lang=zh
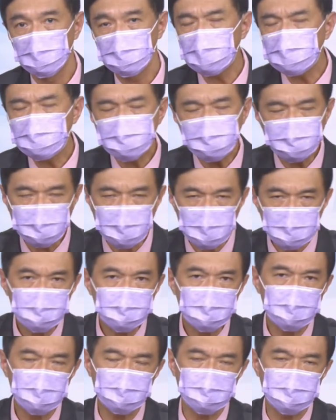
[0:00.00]
但是，是
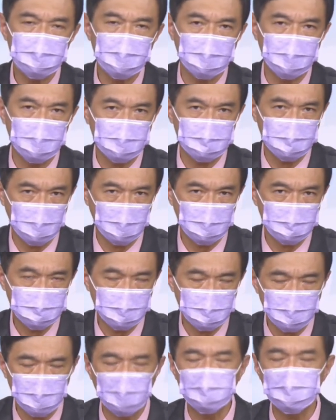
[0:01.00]
不是有这样的一个条
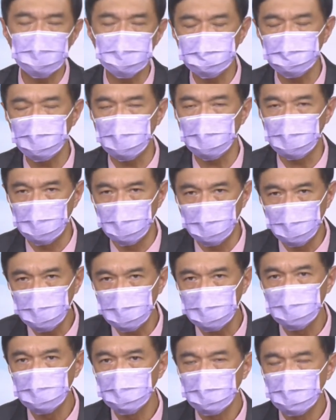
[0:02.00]
件？我们必须也很
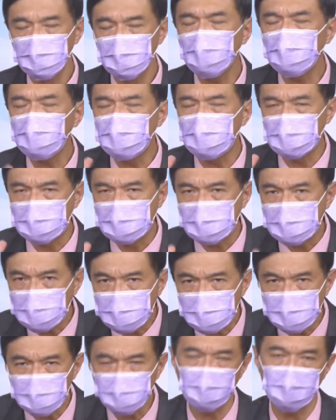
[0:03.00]
乐，要很
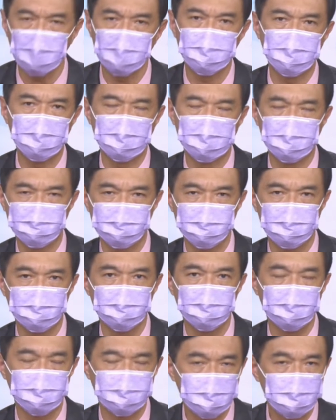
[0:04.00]
客观的去认
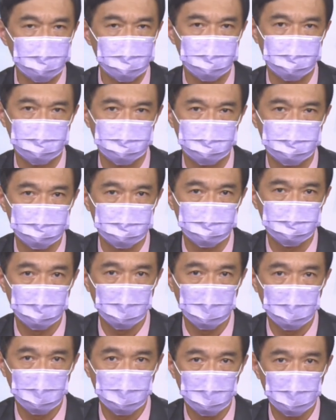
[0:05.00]
清这个事实。
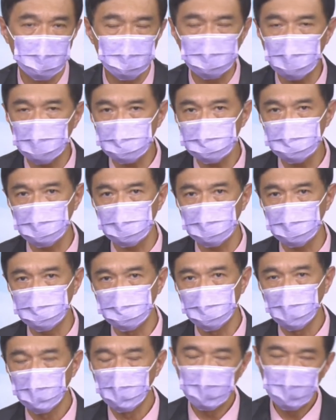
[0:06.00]
我们刚说了，
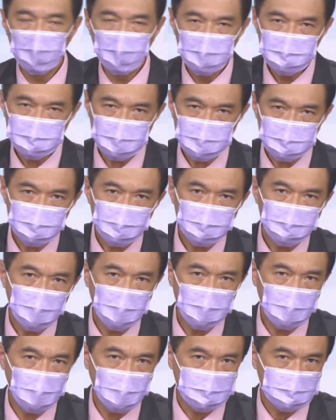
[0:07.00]
技术
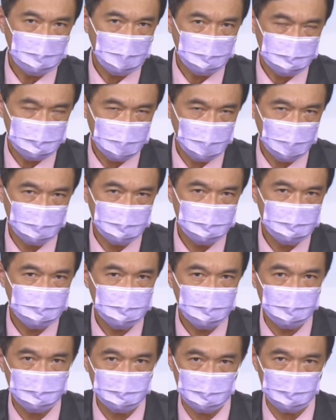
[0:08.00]
面来到长
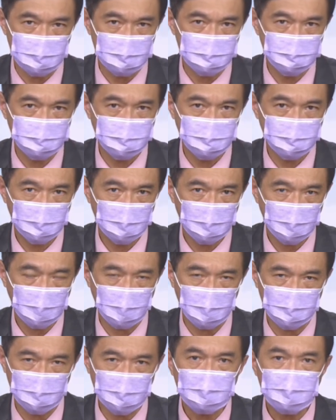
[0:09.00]
线的，
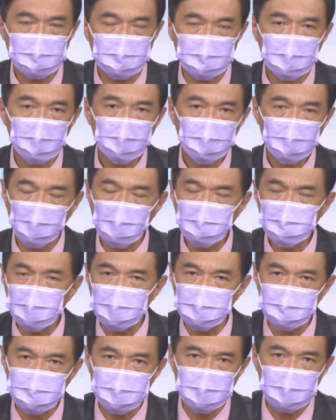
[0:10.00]
哈，一个原
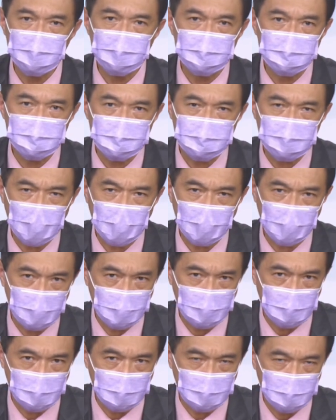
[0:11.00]
本是一个
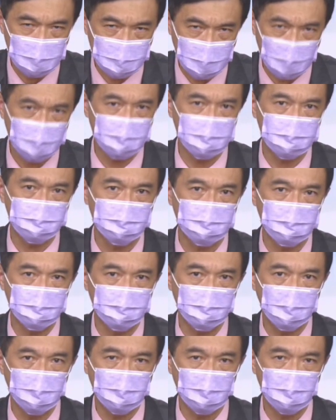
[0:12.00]
大压力区。